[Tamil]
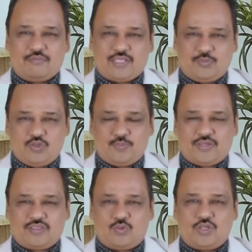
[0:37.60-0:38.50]
பதிமூணு
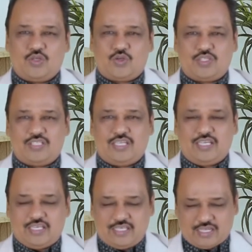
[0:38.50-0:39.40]
பத்து ஒன்று
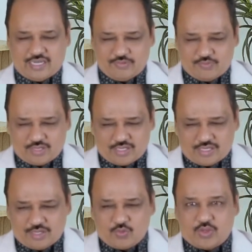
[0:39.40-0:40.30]
குறைந்தரில்
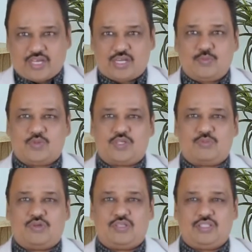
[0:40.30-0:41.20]
நிறைவான அவருடைய அன்பு
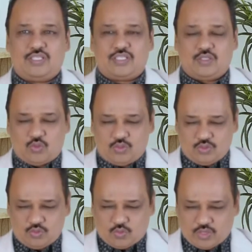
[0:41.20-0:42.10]
வரும் பொழுது
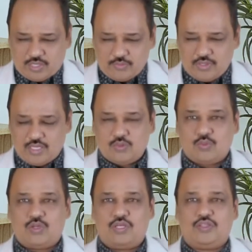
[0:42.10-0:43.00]
குறைவுகள்
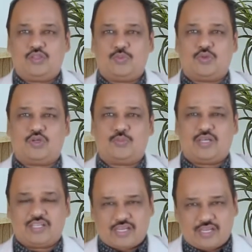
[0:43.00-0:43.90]
ஒளிந்து
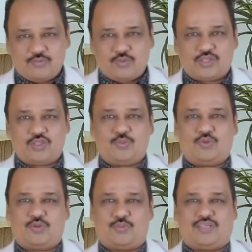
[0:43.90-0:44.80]
போகுமா நிறைவு வந்து
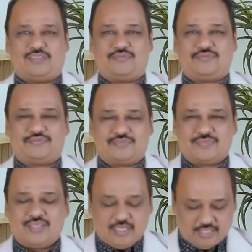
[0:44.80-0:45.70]
போகுமா
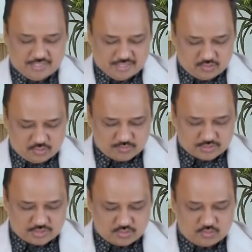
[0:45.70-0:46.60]
இன்னொரு
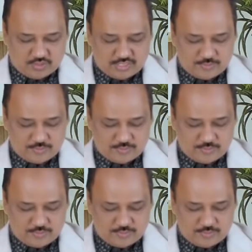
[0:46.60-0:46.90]
வசனம் கூட